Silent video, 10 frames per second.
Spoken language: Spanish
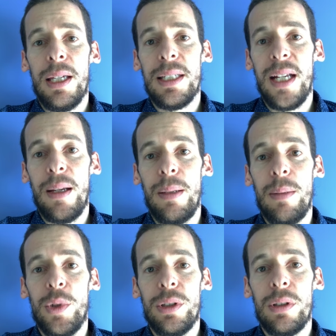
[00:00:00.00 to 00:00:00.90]
Ya ni
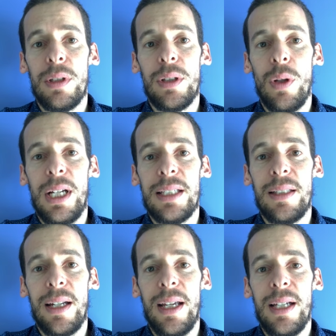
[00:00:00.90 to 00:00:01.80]
hablemos de todas las
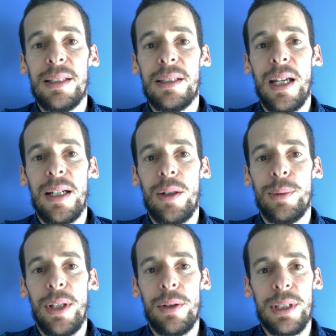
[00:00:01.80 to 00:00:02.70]
tareas que han
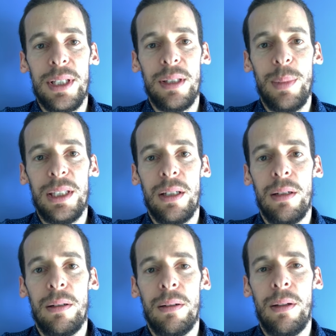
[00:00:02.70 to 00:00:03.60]
adoptado recientemente.
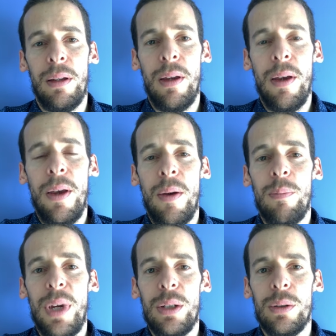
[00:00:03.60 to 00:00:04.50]

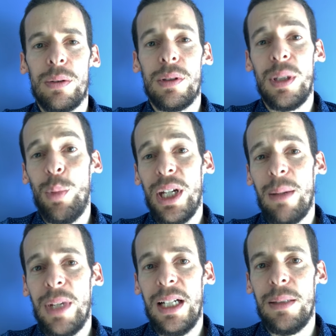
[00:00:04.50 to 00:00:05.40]
Pero, ¿se puede
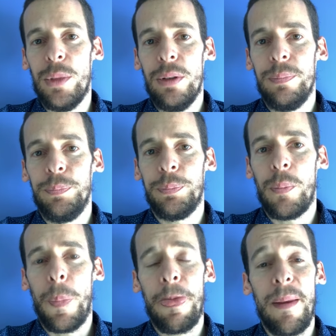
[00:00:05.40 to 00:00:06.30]
cambiar el himno?
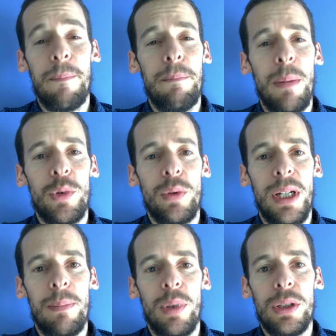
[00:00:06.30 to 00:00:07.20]
Veamos un
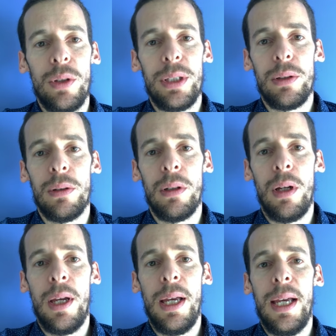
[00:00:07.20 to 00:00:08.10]
ejemplo histórico.
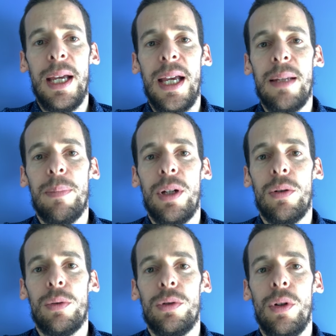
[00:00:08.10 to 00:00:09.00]
El imperio
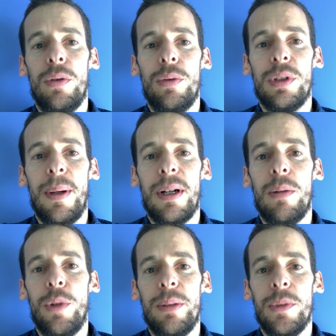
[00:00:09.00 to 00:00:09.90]
ruso usaba
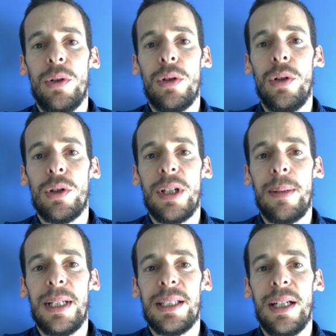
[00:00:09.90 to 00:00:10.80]
como himno Dios
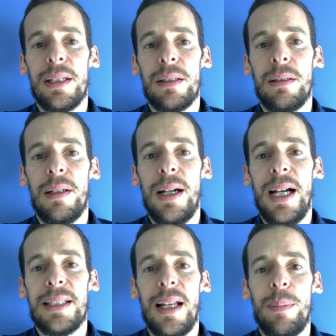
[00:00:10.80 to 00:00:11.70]
salve al zar,
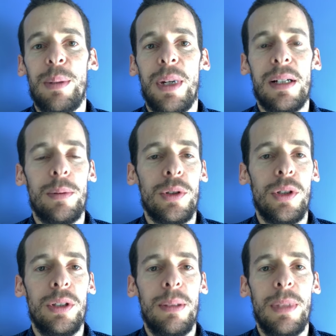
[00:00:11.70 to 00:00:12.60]
hasta la primera
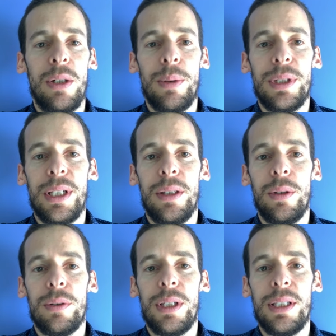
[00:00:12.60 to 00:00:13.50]
revolución de
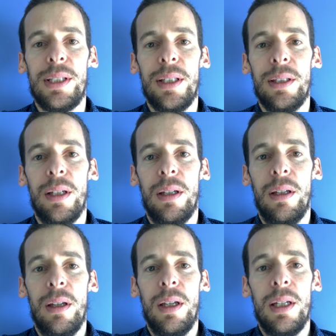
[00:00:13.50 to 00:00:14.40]
1917.
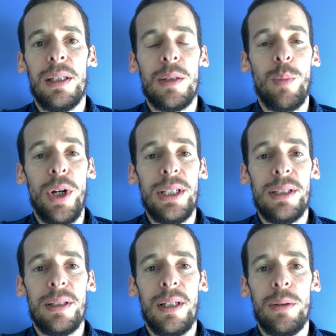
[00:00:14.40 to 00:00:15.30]

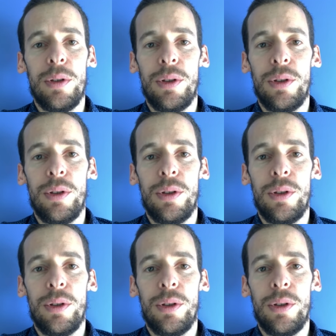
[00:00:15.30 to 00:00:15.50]
Después, la Unión